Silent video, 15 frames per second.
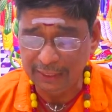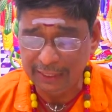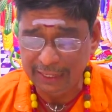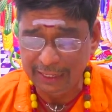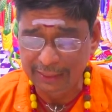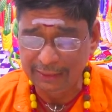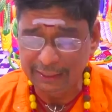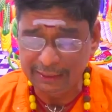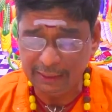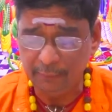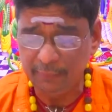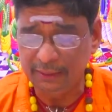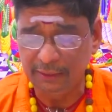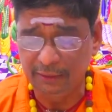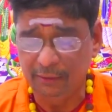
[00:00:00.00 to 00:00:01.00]
கேது
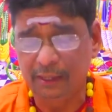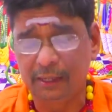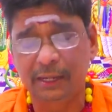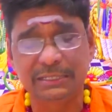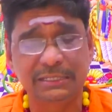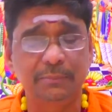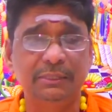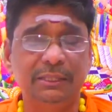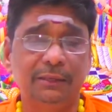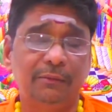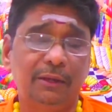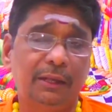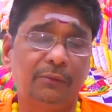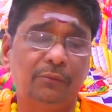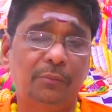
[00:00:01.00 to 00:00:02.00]
எட்டாம் இடத்துக்கு வரார் அஷ்டமத்துக்கு
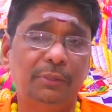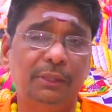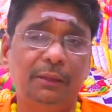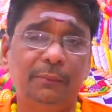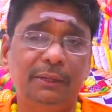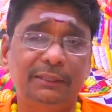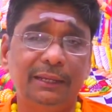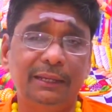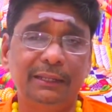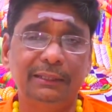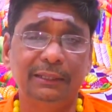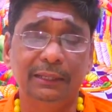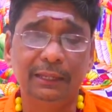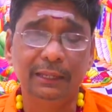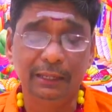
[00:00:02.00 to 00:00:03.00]
வரார் ஒன்பதாம்
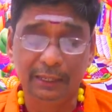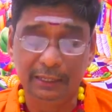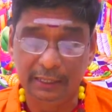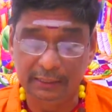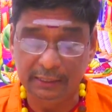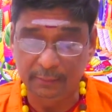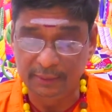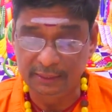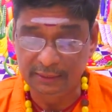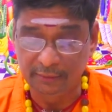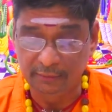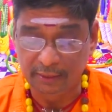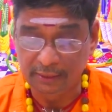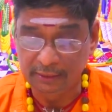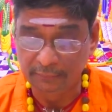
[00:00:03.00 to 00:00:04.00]
இடத்துலேருந்து எட்டாம்
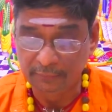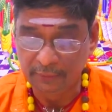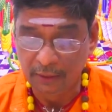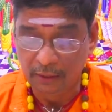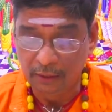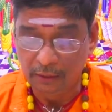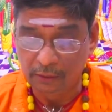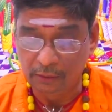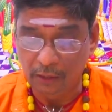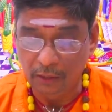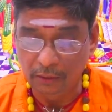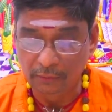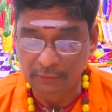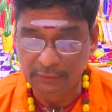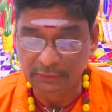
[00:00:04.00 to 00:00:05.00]
இடத்துக்கு வராரு
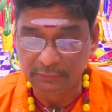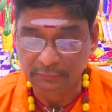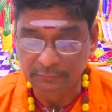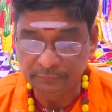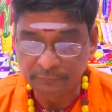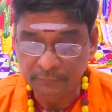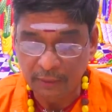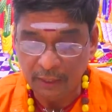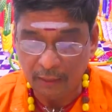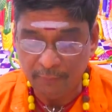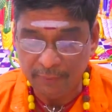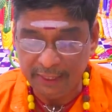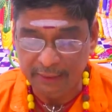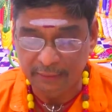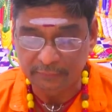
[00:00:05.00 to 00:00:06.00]
ராகு வந்து
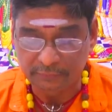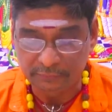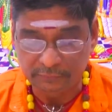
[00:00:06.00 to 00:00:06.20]
அப்படியே